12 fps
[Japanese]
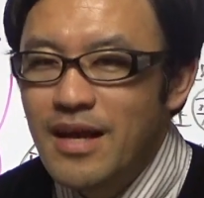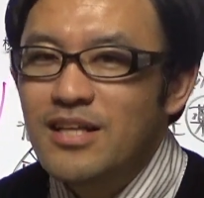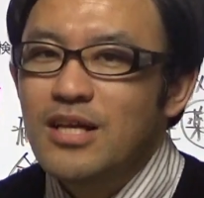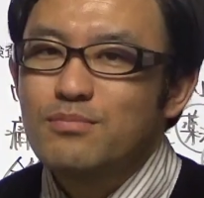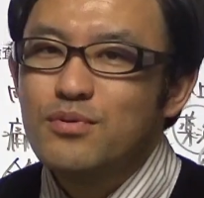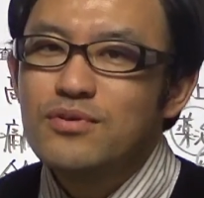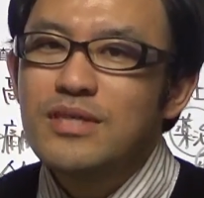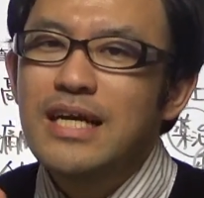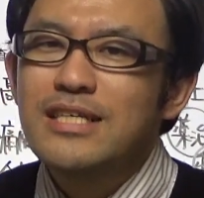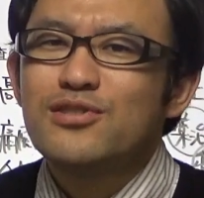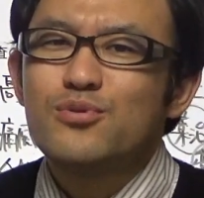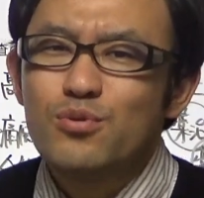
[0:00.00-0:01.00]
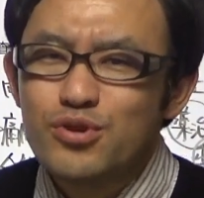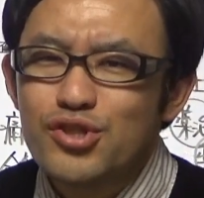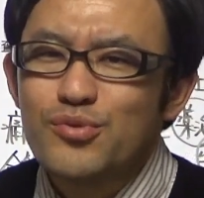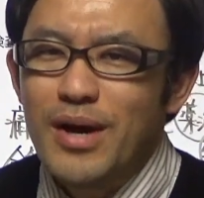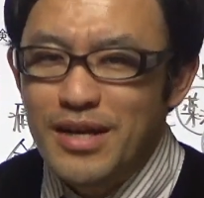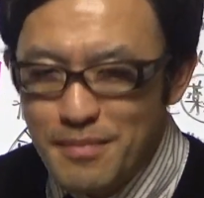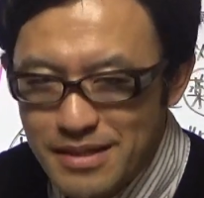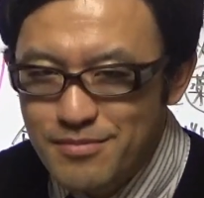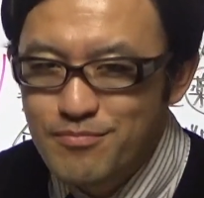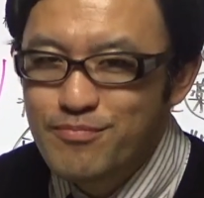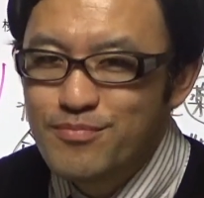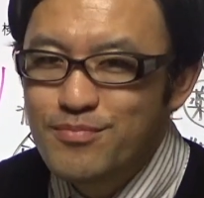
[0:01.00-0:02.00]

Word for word: あとは分解するお薬もあります。